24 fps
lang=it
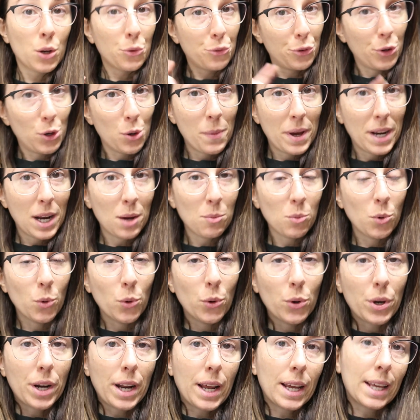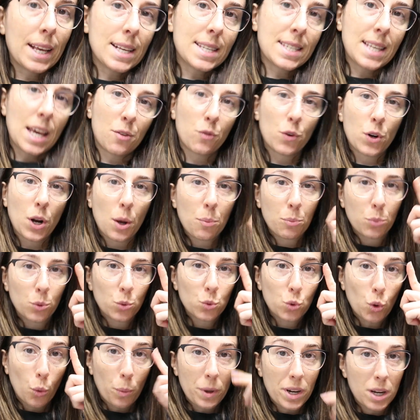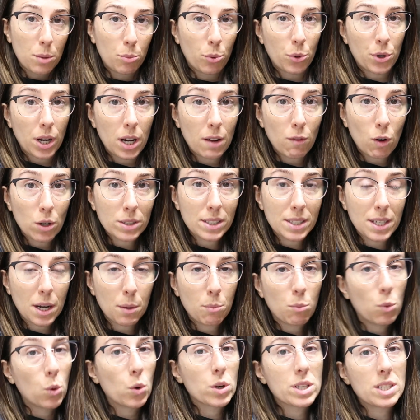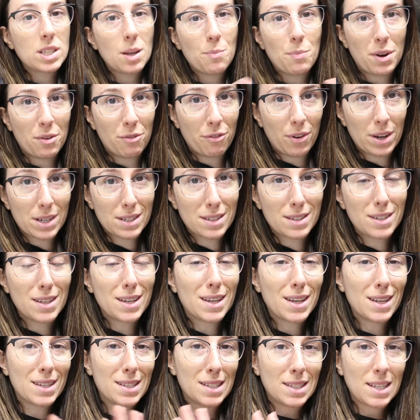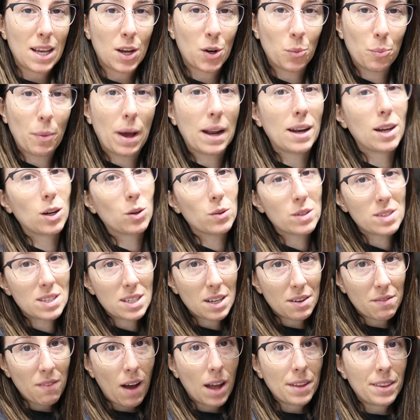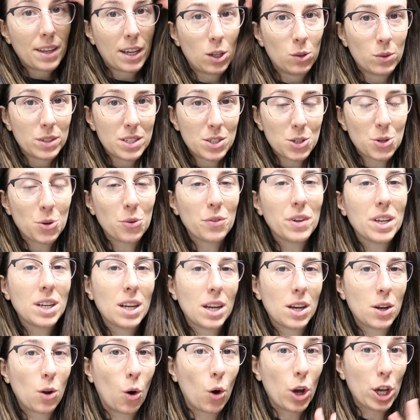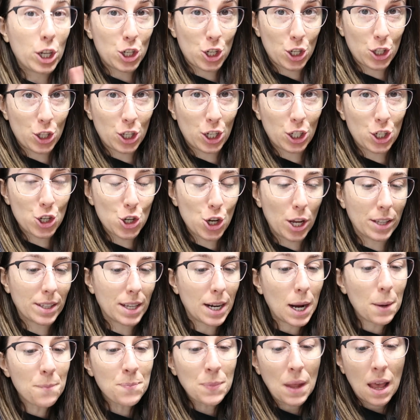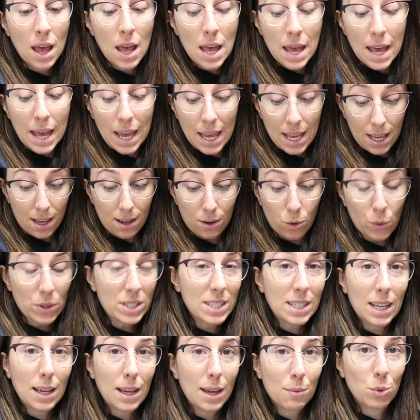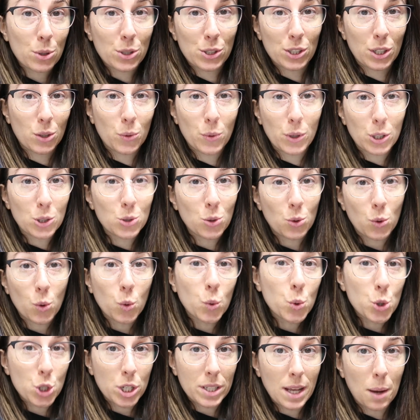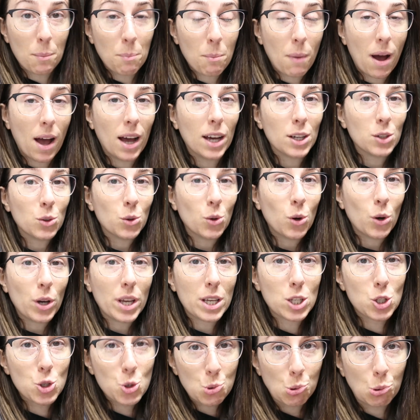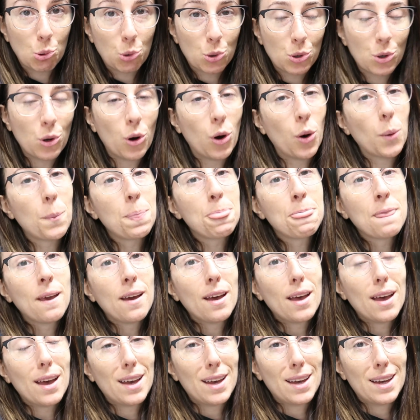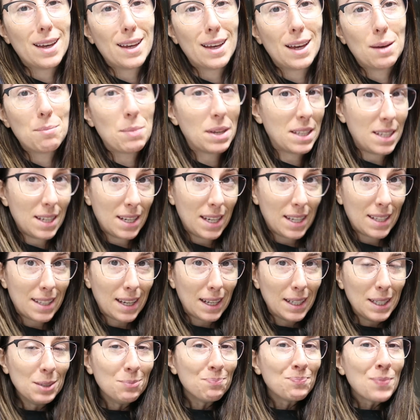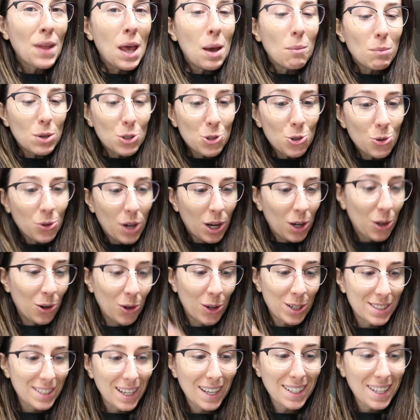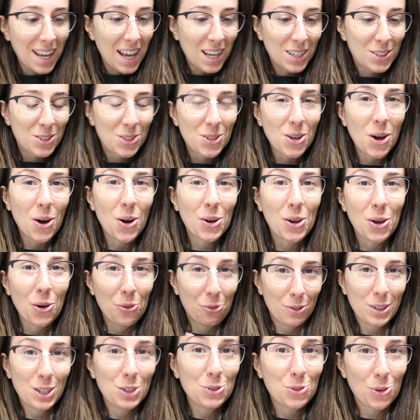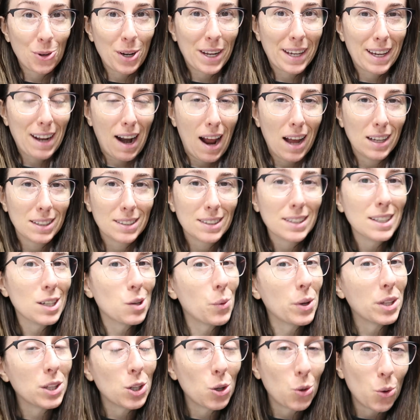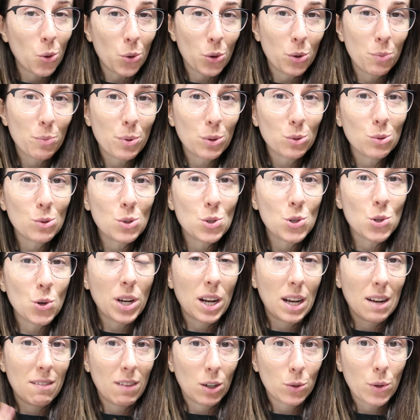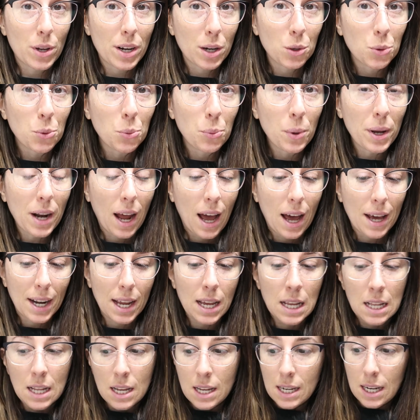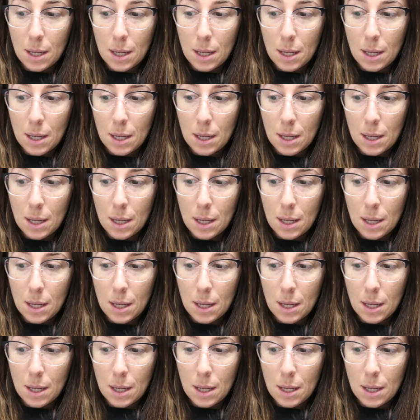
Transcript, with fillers: Filomena Amore che servono appunto per riporre le vostre borse per far sì che siano belle conservate, che non si rovinino eccetera eccetera e queste borse qui sono cucite a mano e sono eh, Made in Italy. Mi sono accorta adesso che ho finito le grandi, quindi corro in produzione e le vado a recuperare.